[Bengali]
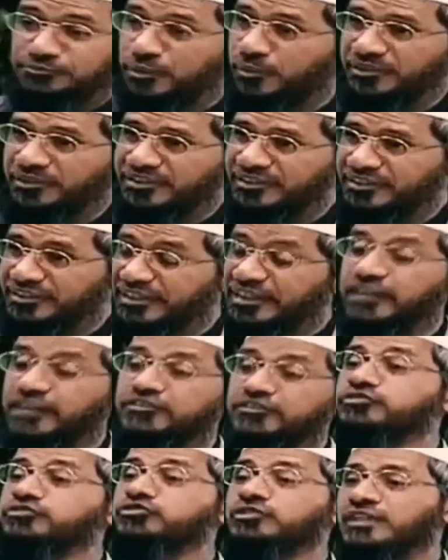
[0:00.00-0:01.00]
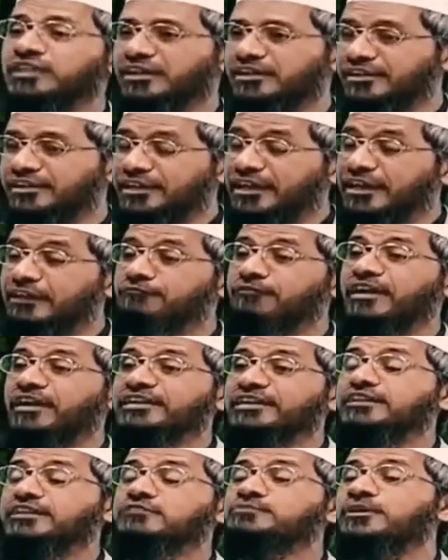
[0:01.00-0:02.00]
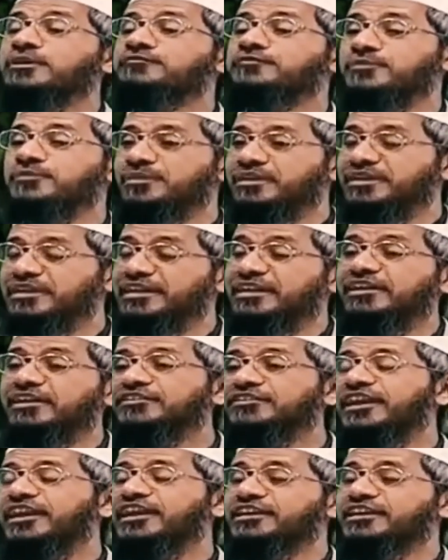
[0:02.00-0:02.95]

অনুমতি আছে এটা সুন্নত এই কাজটা করলে ভালো